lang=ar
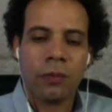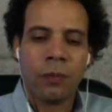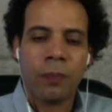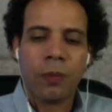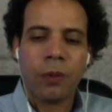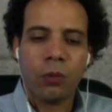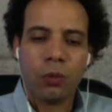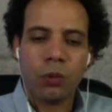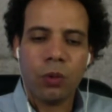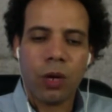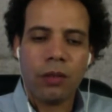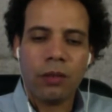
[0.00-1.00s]

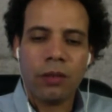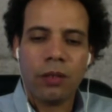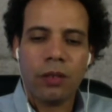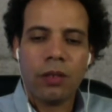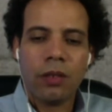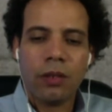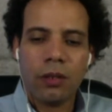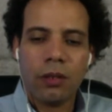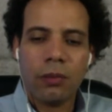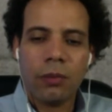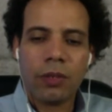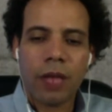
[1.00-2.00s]
وضوحا آه،
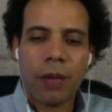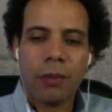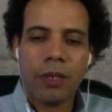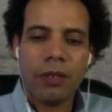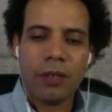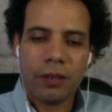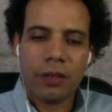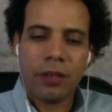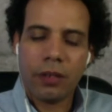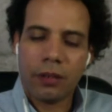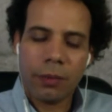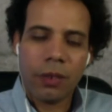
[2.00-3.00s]
من تعبير الجسد انا
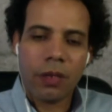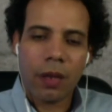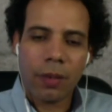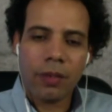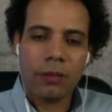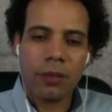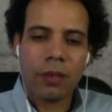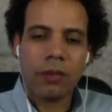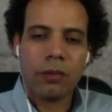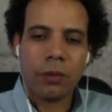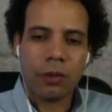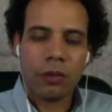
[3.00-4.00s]
طبعا عملت بعض
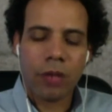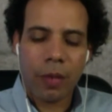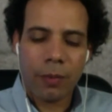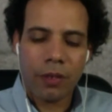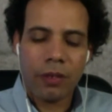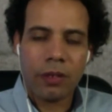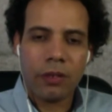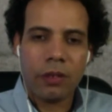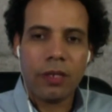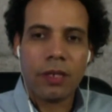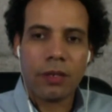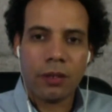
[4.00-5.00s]
الارض تعبيريه
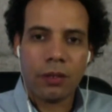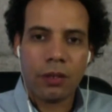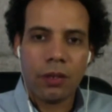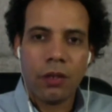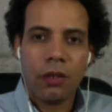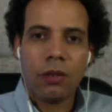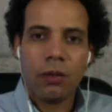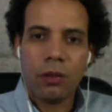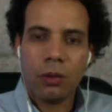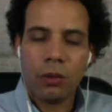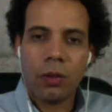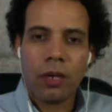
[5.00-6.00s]
للجسد آه،
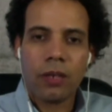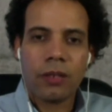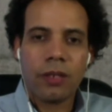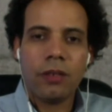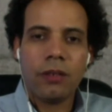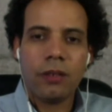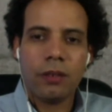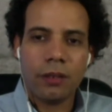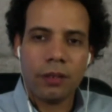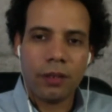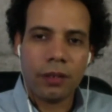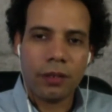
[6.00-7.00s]
واجساد
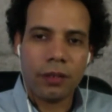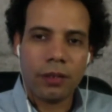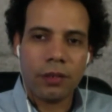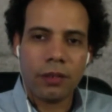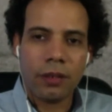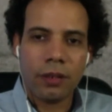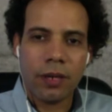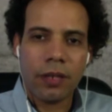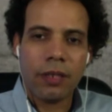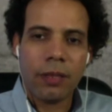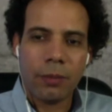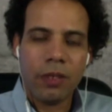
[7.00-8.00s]
آه، يعني
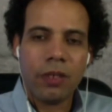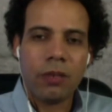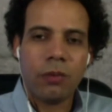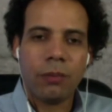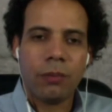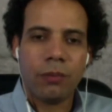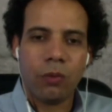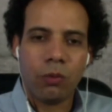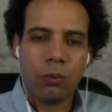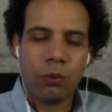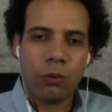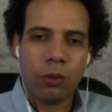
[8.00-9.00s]
ادميه
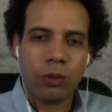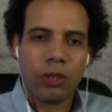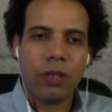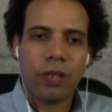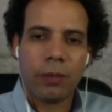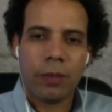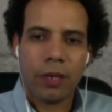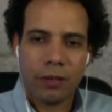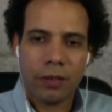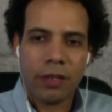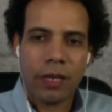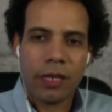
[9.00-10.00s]
ومختلطه باجساد
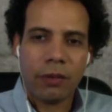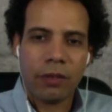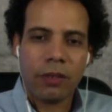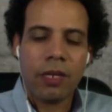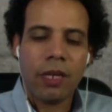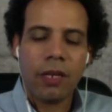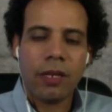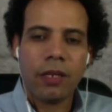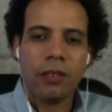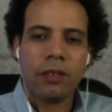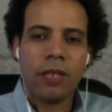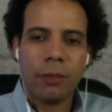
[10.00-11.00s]
حيوانات لكن
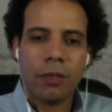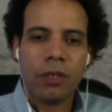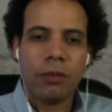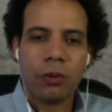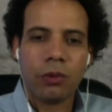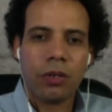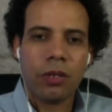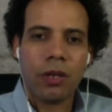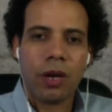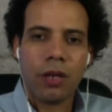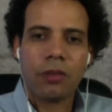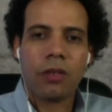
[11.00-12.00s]
دايما البورتريه
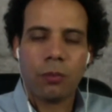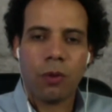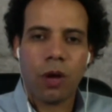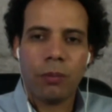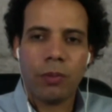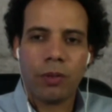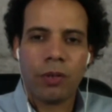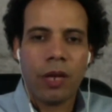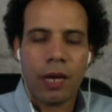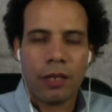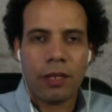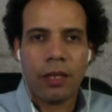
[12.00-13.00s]
اكثر معبر
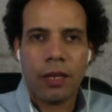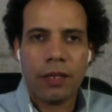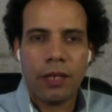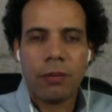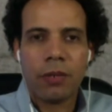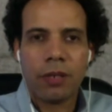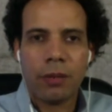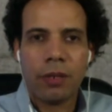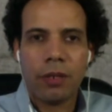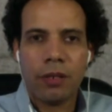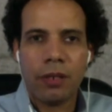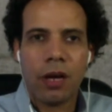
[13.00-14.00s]
هتلاقي دايما كمان
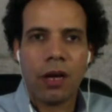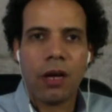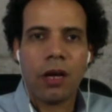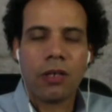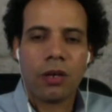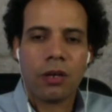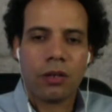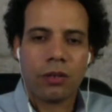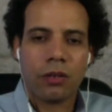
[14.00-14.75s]
ان اشهر